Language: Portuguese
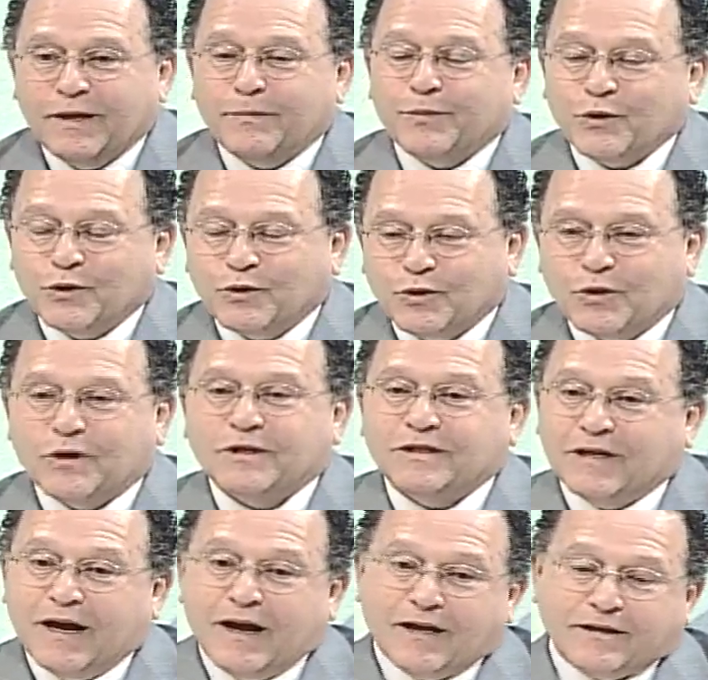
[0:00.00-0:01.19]
e produtor
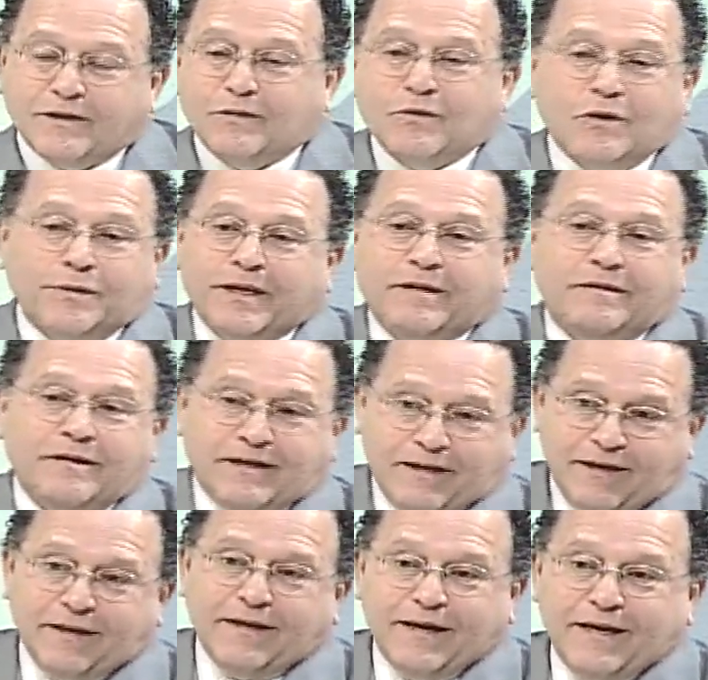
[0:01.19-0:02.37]
de arte no momento em
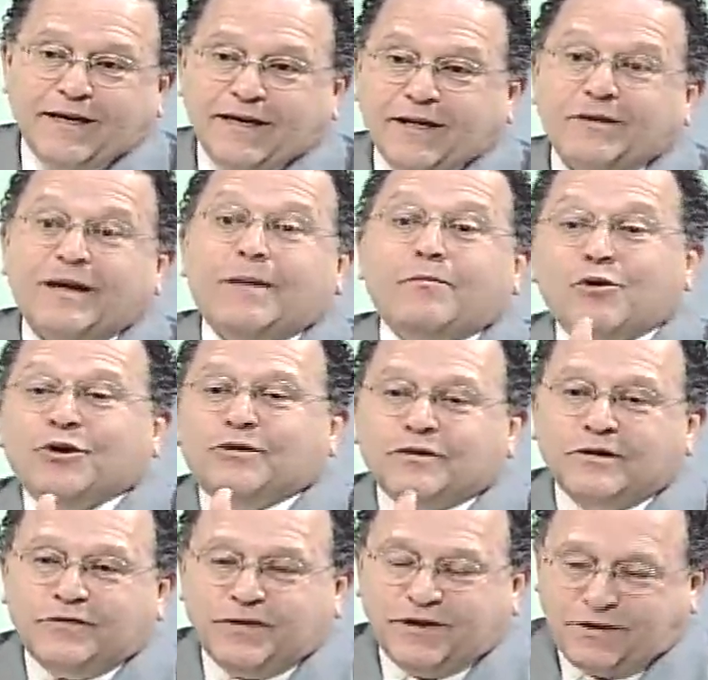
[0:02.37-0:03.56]
que isso era muito
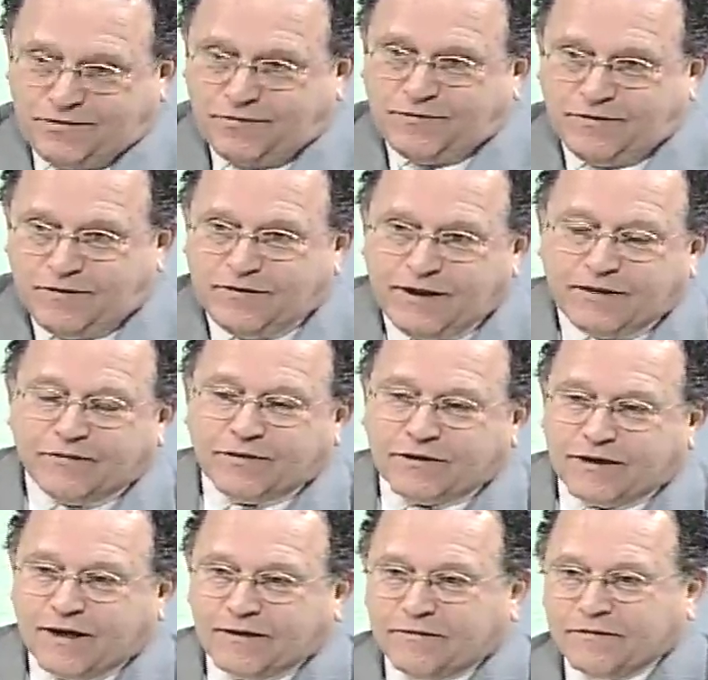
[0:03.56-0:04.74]
difícil dentro do
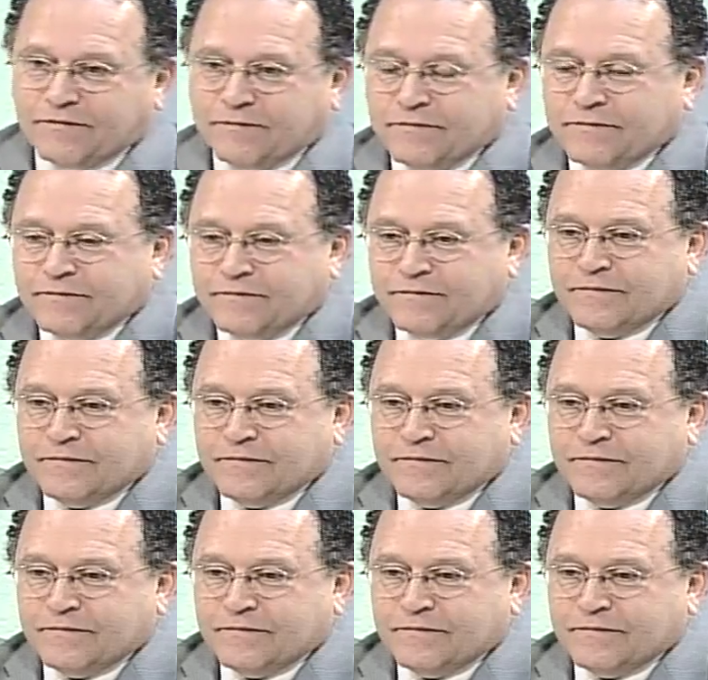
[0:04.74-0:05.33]
Estado? Isso.